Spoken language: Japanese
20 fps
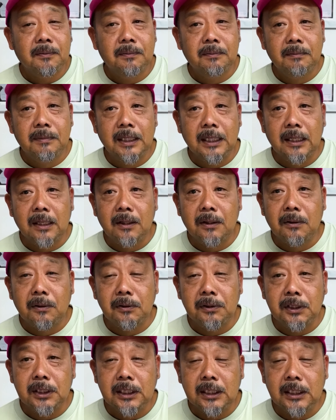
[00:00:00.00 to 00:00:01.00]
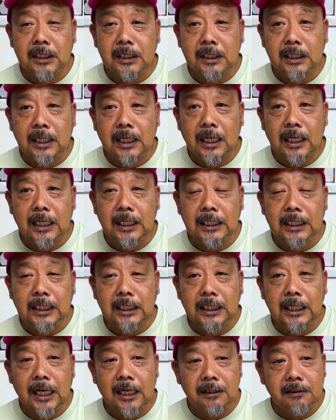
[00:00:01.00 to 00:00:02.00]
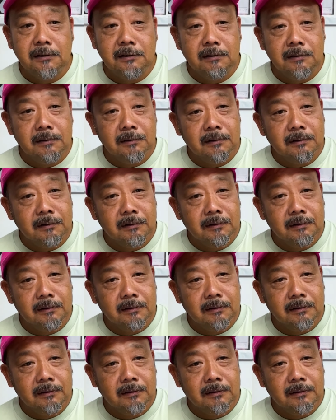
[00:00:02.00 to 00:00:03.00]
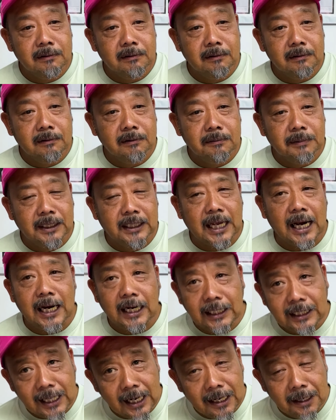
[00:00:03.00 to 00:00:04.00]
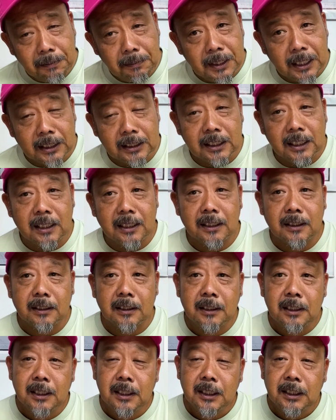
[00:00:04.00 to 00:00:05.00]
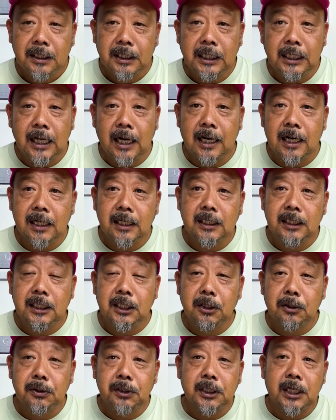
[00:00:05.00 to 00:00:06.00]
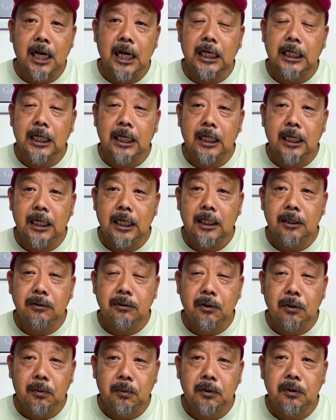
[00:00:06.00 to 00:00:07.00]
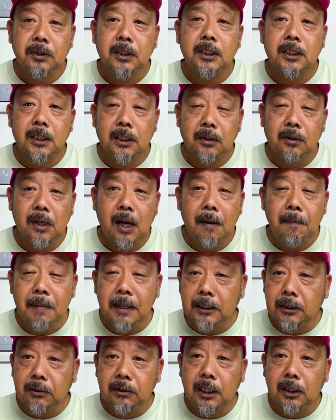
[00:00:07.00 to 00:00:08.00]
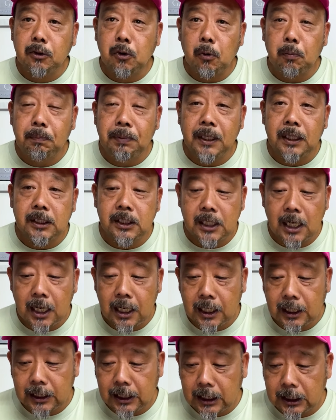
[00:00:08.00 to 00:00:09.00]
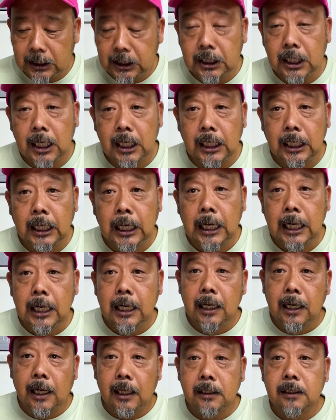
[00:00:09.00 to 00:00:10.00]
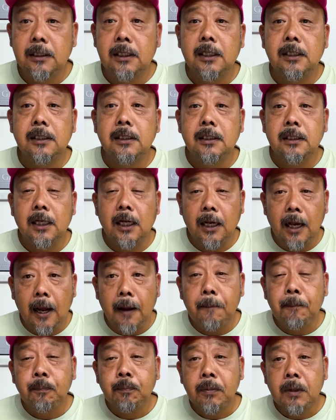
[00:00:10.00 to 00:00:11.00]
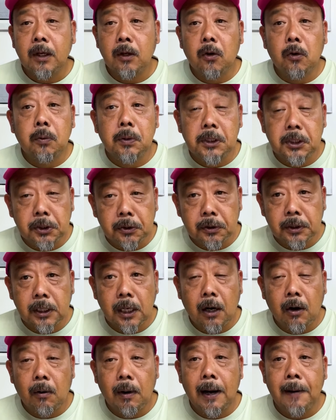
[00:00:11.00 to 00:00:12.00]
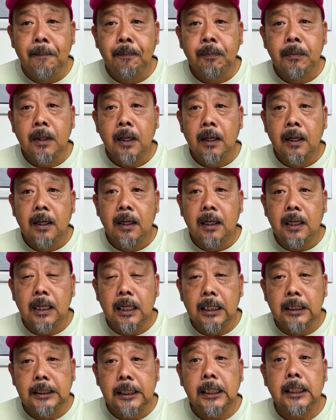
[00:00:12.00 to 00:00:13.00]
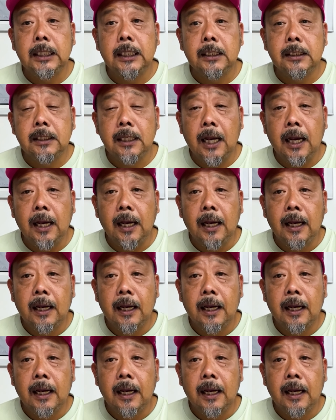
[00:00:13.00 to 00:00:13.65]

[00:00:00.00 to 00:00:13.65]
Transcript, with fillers: まあお使いになる、まあ大体皆さん似た感じでお使いいただけると思うんですけど、あんまりそんな突飛な使い方はしないはずですんでね、ゴーフィッシュの竿は。えー、ぜひですね。